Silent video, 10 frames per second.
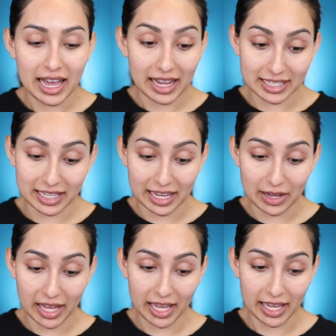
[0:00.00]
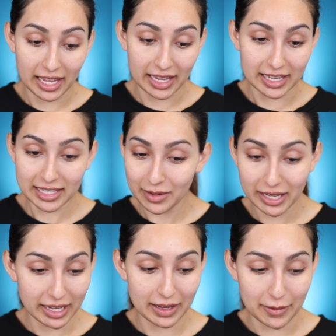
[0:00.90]
Así que
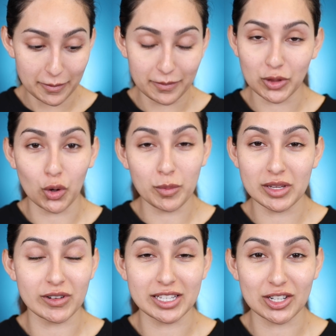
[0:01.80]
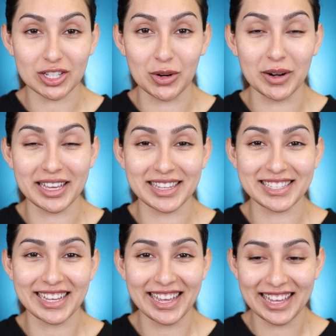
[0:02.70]
hice todo mi research, como quien
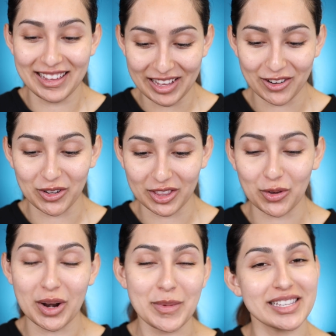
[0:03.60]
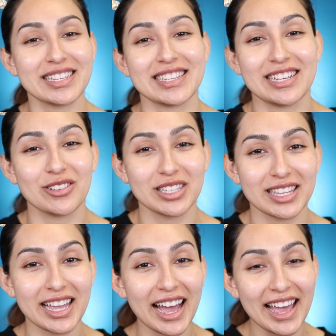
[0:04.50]
dice, y encontré una misis que sí los
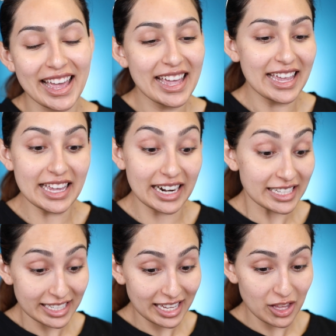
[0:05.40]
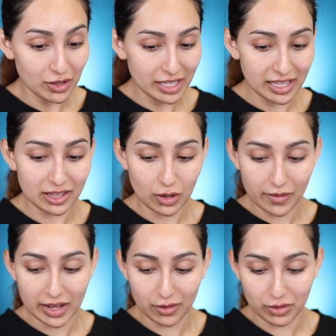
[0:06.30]
tenía. Y gracias a Dios tenían
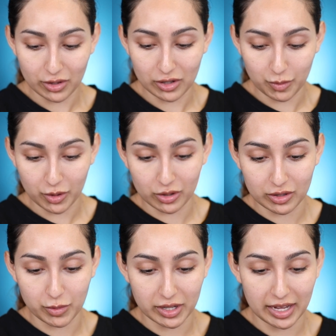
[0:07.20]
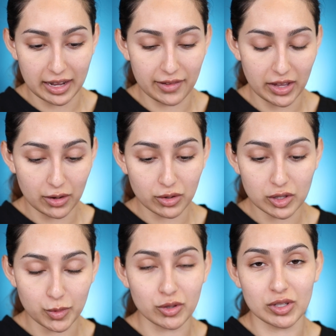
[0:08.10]
todavía uno de los productos porque había
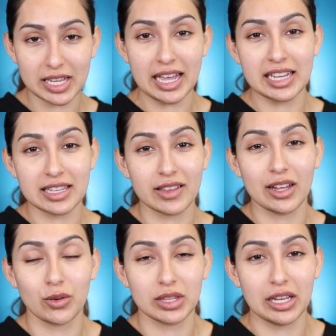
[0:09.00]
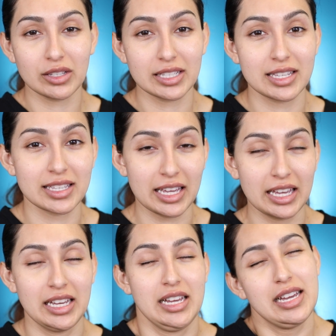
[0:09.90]
unos productos que ya estaban agotados, así es
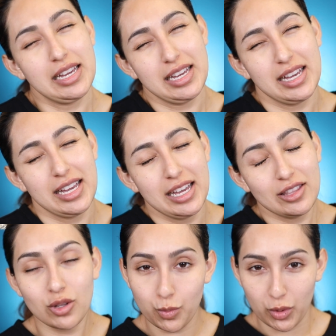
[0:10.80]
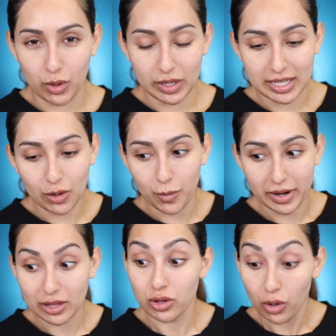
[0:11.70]
que no puedo así
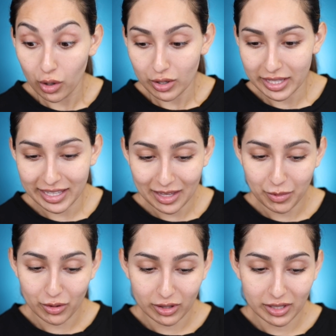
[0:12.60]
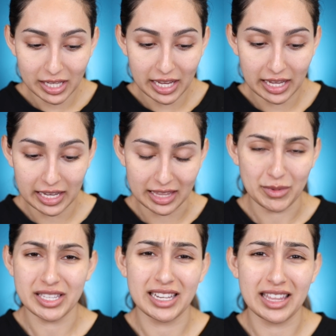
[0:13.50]
comprar todos los 70 productos y
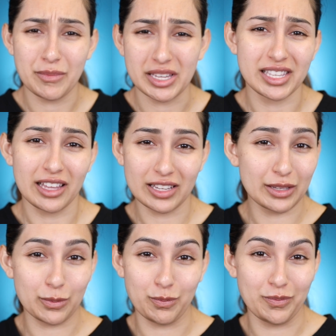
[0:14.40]
además sería demasiadas